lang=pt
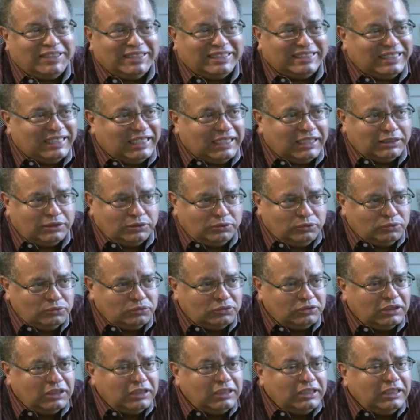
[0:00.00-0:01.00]

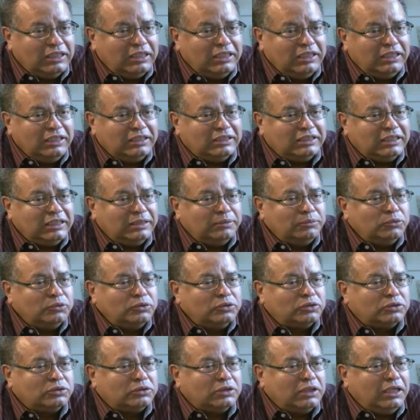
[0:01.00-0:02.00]
fantásticos e
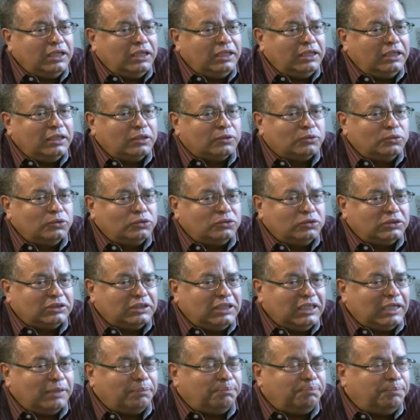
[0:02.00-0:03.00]
temos é, recursos
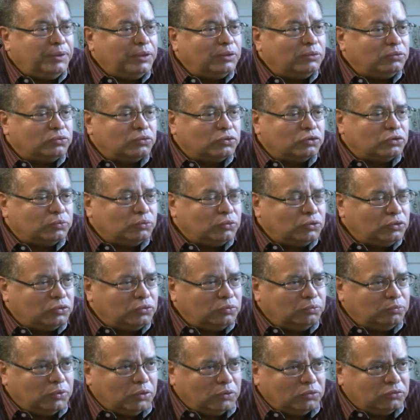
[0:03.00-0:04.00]
terapêuticos
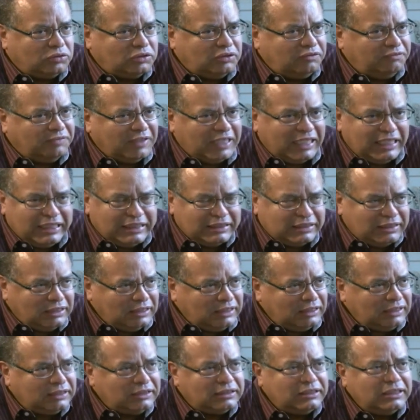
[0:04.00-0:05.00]
muito bons em várias
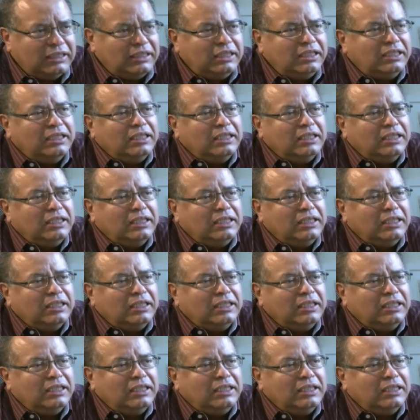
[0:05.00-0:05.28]
linhas